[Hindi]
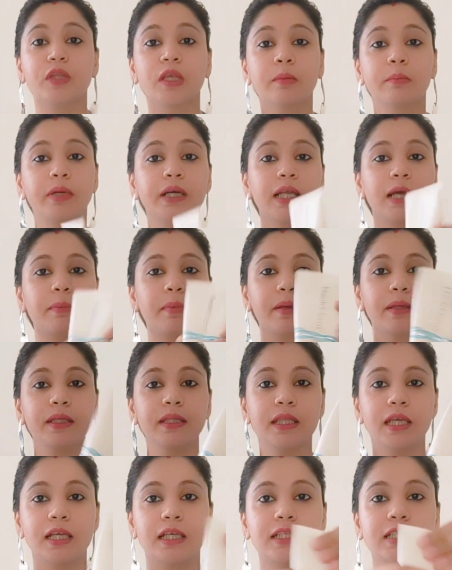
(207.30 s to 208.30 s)
बट आप ये
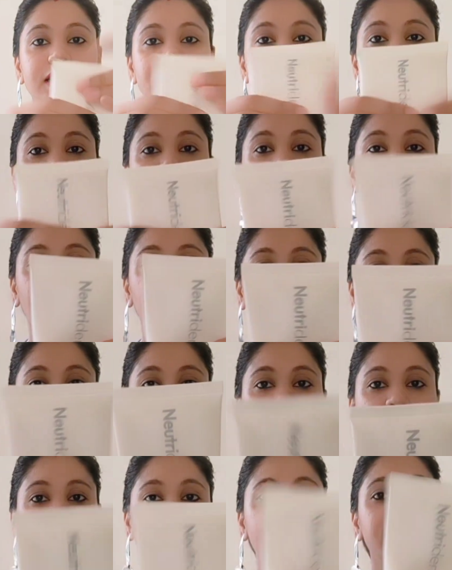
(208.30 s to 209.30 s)
देख लीजिए इसकी हालत
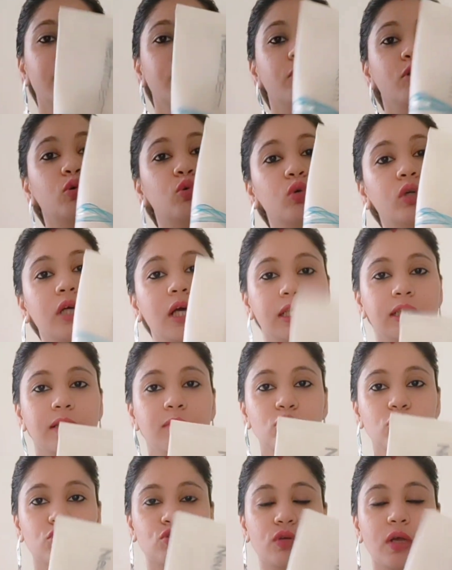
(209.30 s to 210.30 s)
कैसी है ये बिल्कुल खत्म
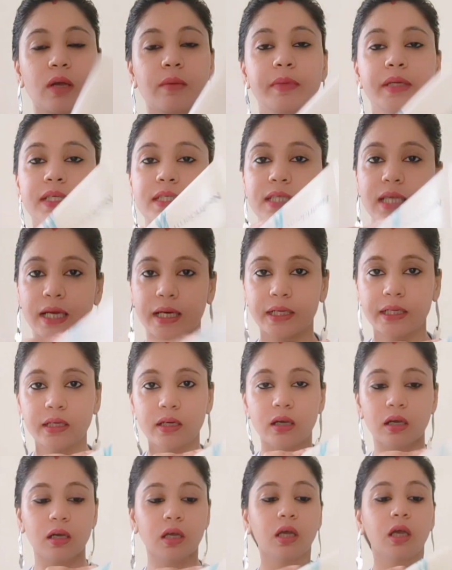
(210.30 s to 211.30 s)
हो चुका है मैंने
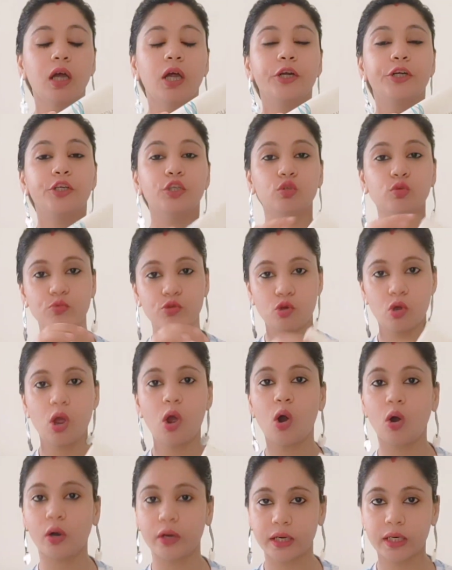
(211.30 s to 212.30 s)
सेकंड ट्यूब जो है
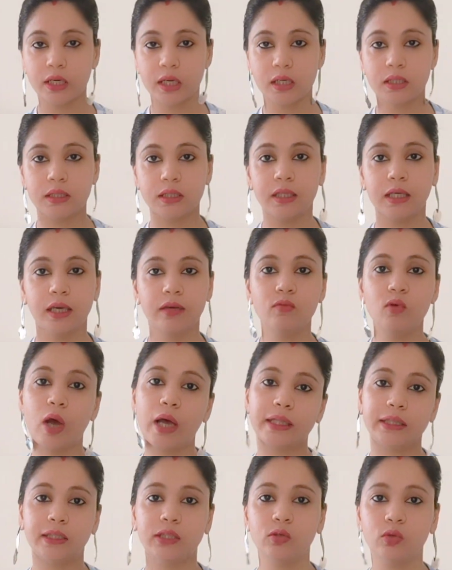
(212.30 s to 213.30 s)
ऑर्डर कर दी है वो
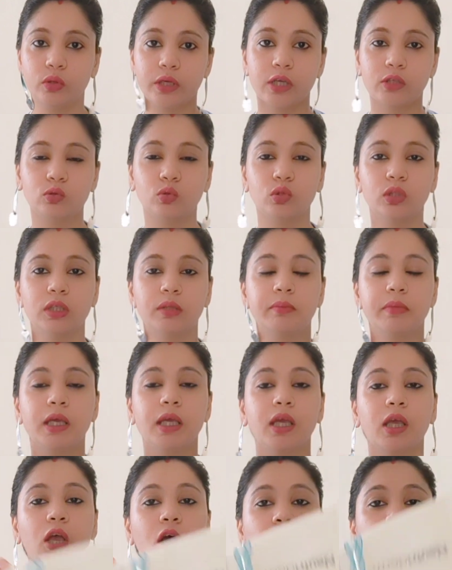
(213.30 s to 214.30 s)
आती होगी एक दो दिन
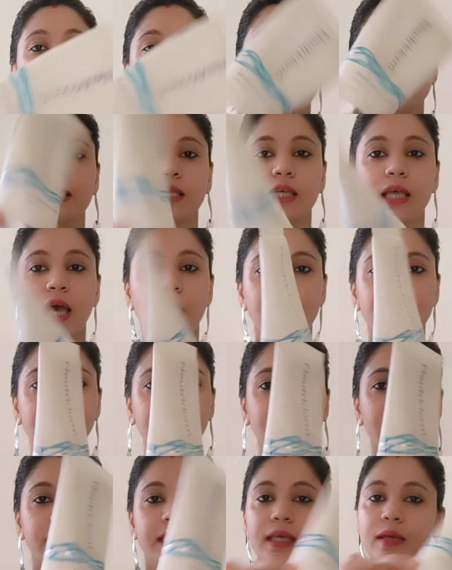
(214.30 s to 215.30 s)
में और इसकी
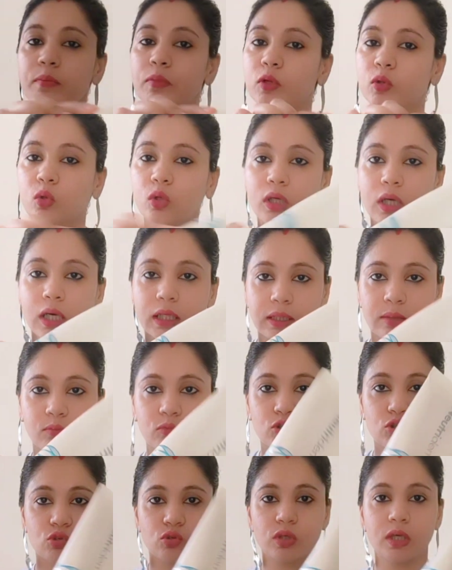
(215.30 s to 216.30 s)
हालत ये है कि बिल्कुल खत्म
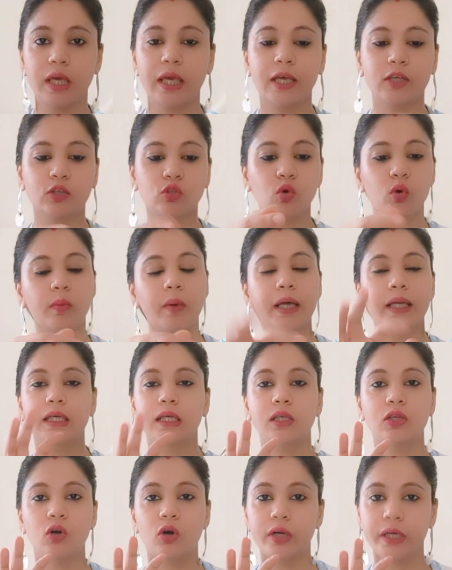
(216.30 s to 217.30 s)
हो चुकी है एक दो बारी
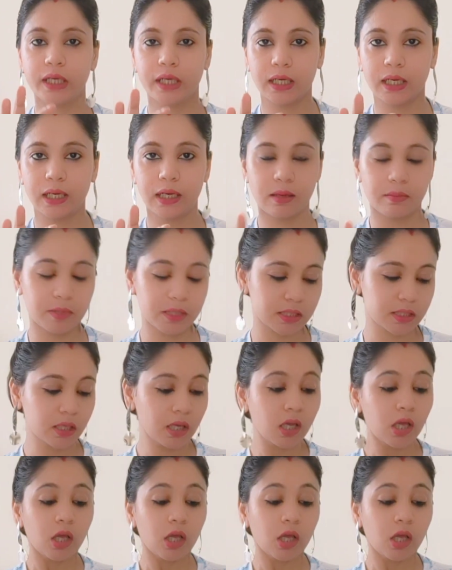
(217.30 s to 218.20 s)
के लिए और निकलेगा बस